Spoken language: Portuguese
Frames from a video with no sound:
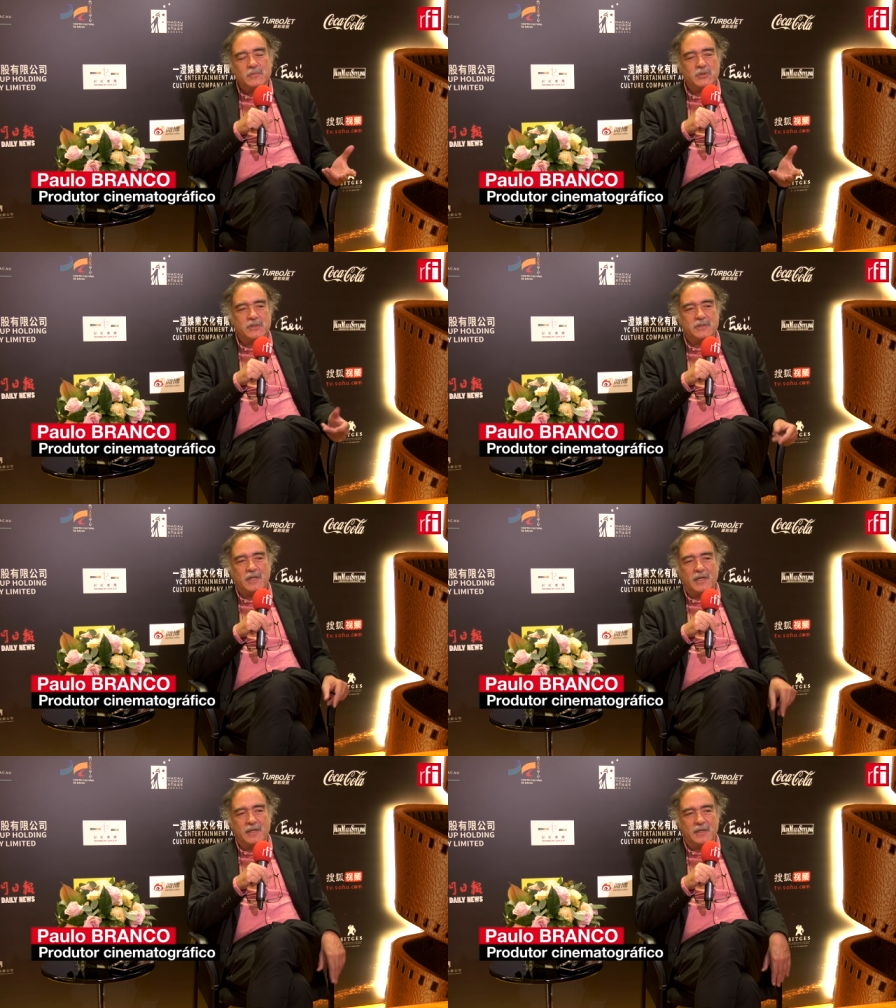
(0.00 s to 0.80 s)
se
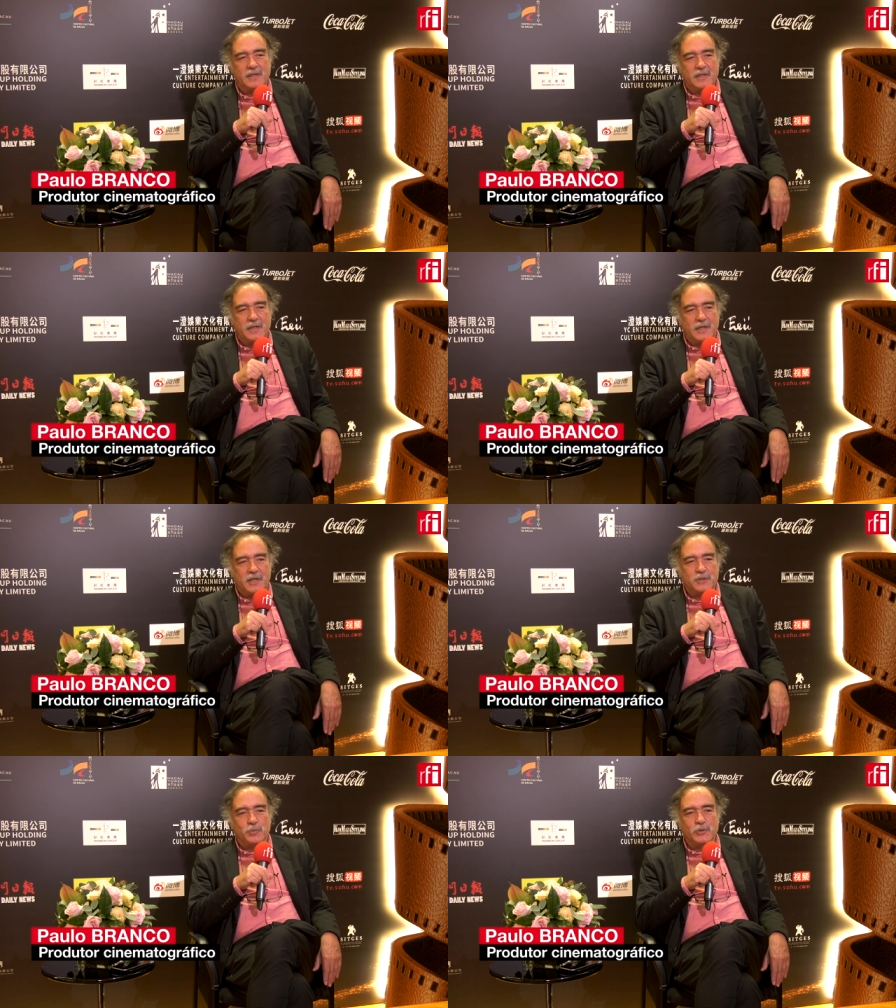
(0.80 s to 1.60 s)
quiser,
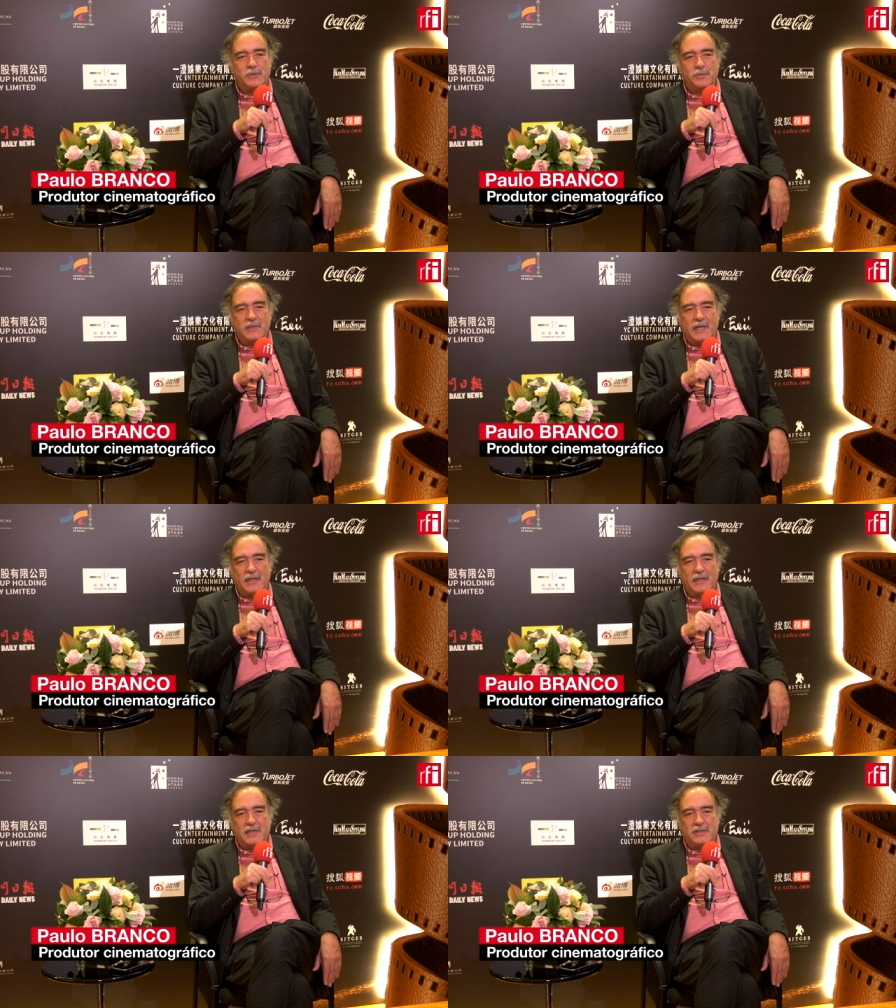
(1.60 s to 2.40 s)

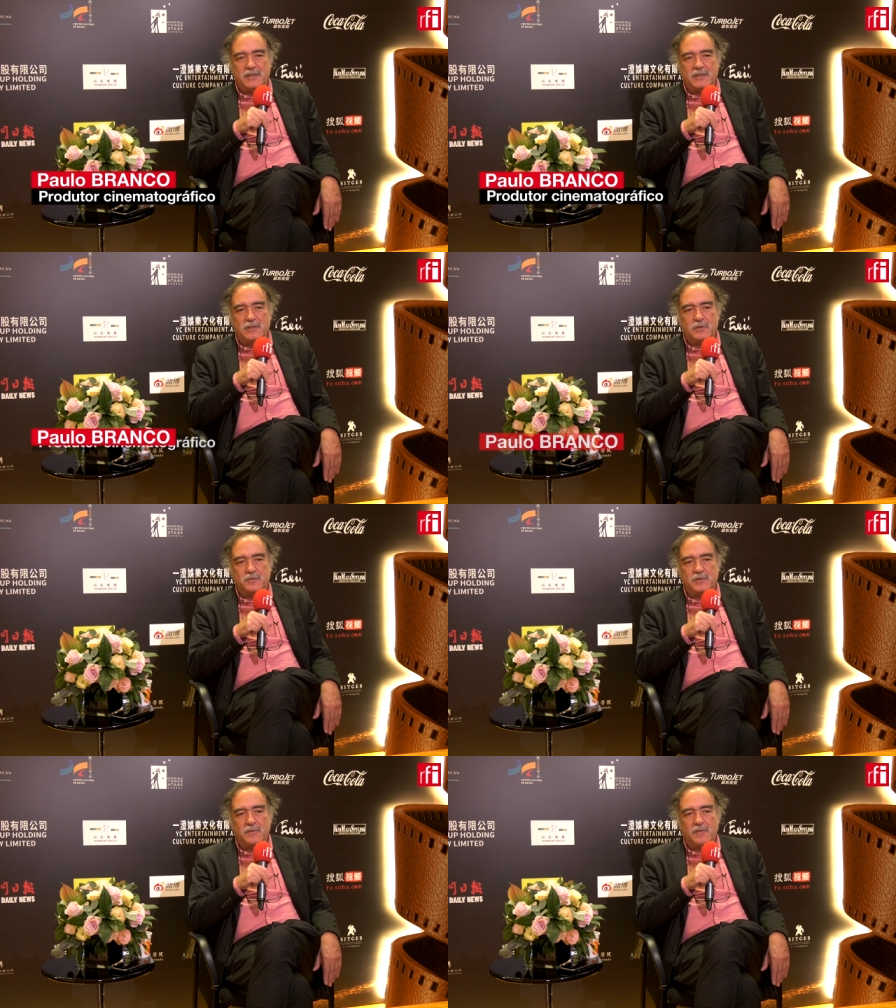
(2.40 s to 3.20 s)
responsabilidade na existência do
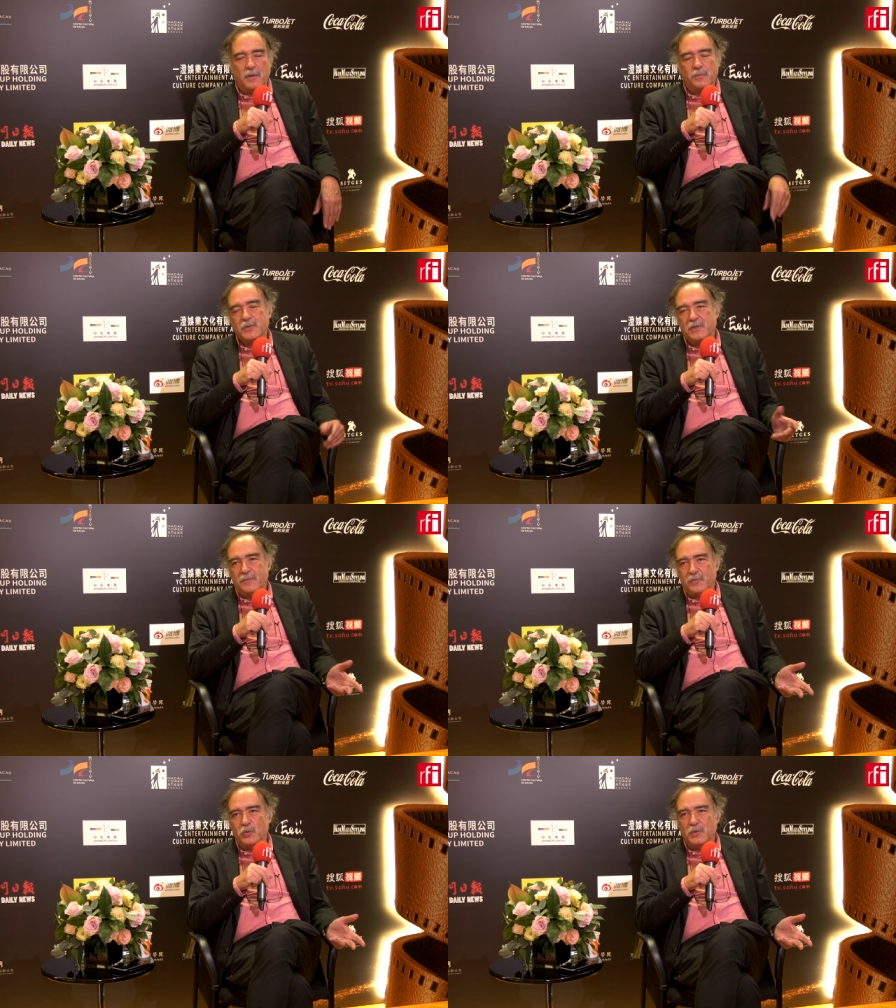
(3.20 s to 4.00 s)
festival, porque
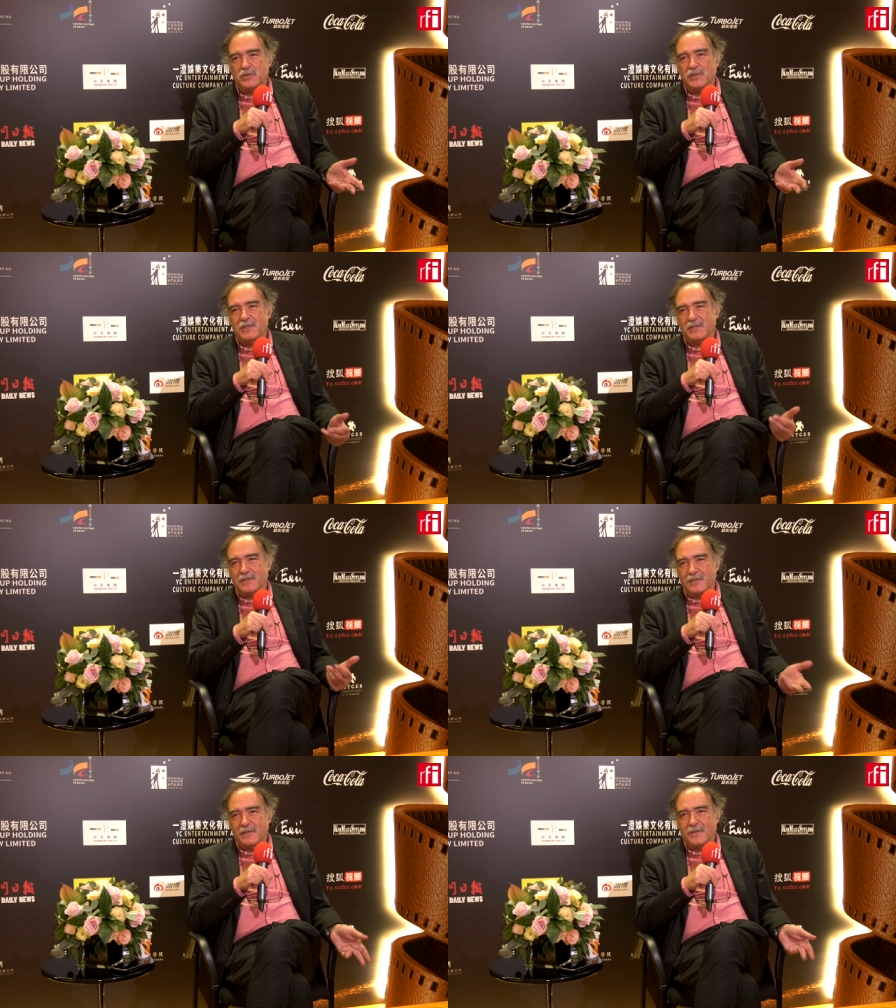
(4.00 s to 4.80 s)
tive duas
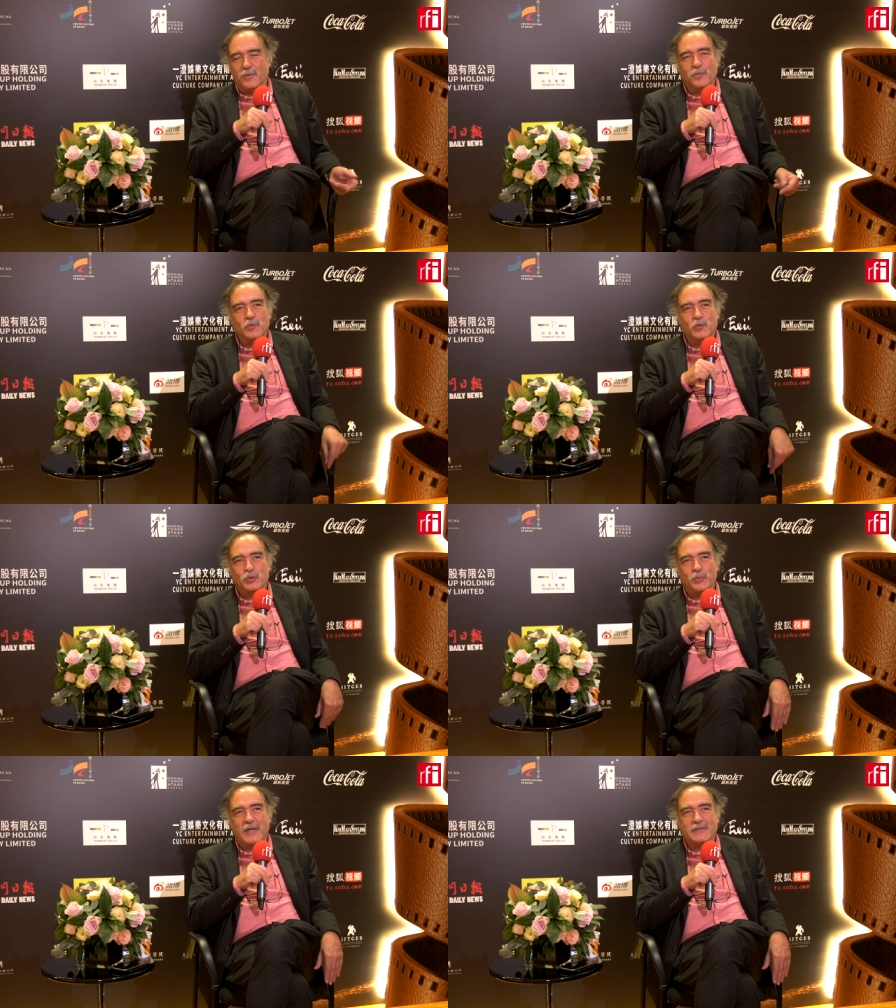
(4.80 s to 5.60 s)
vezes em, com, num
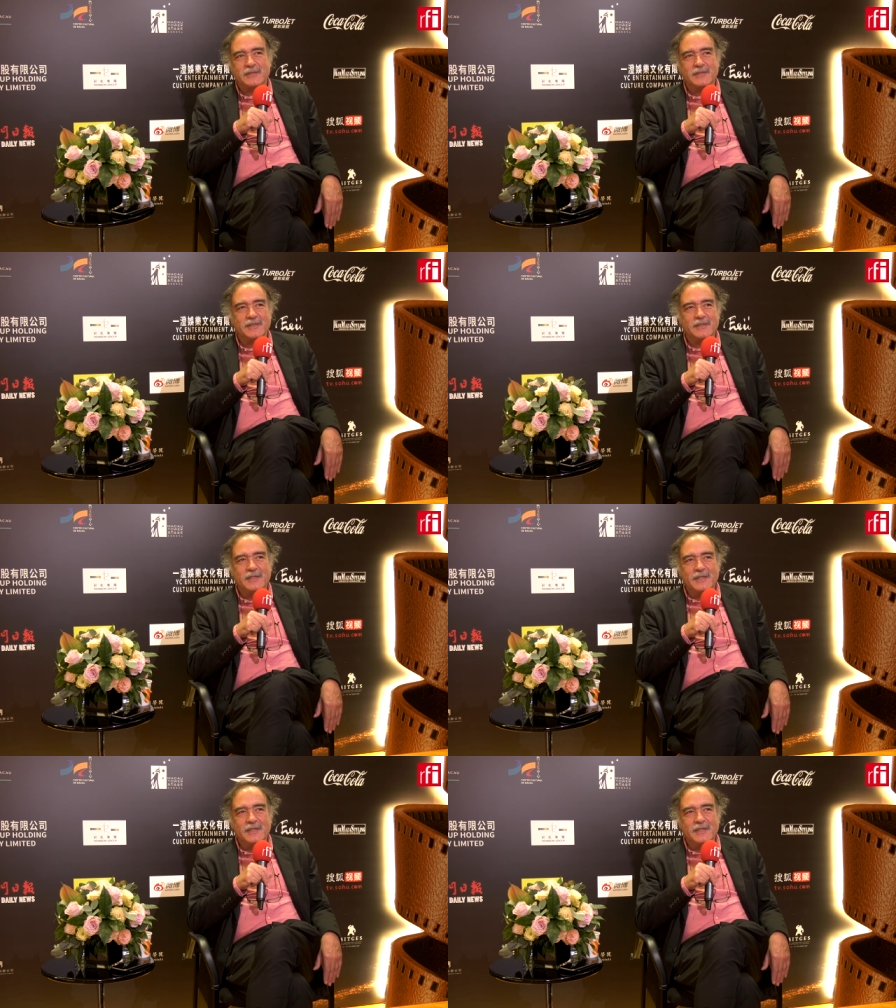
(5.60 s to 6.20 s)
espaço de,